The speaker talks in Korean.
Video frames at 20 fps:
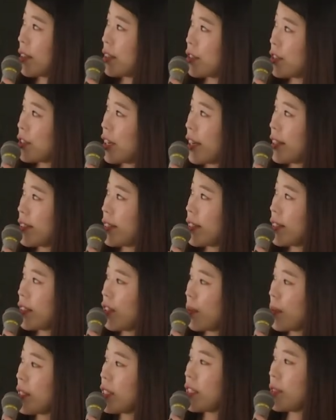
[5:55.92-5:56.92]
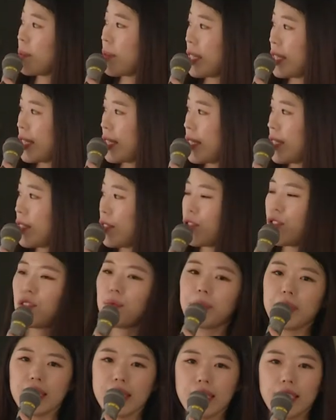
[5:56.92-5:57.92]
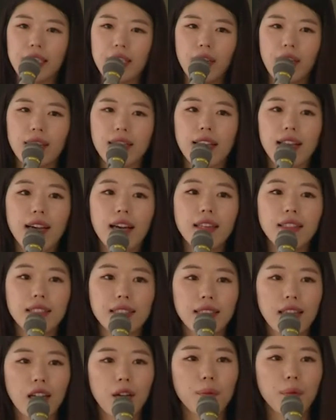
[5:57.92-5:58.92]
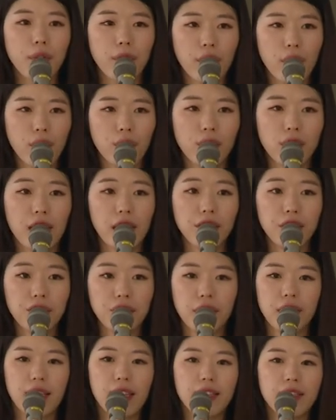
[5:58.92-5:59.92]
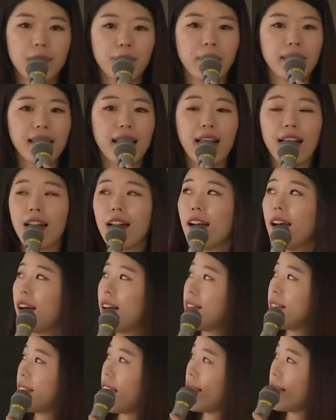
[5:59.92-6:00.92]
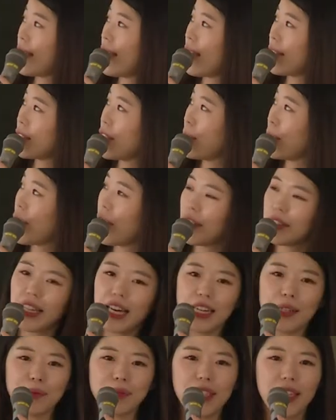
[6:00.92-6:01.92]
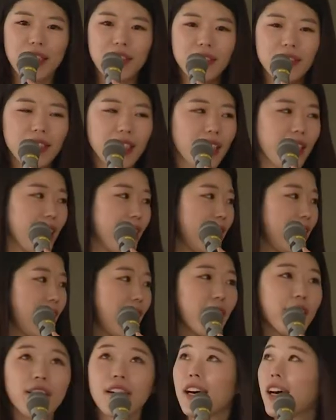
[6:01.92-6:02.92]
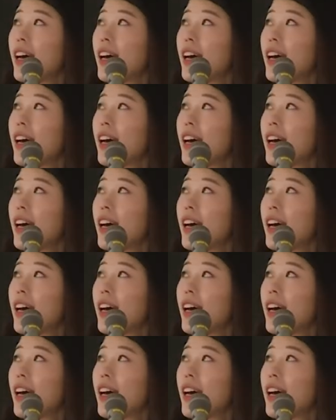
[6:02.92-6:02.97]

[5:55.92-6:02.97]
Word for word: 뉴 IT 서비스 비즈, 뉴 비즈 이렇게 세 가지 사업 영역으로 나눌 수 있겠습니다. 자세한 설명은 다음 장에서 드리겠는데요.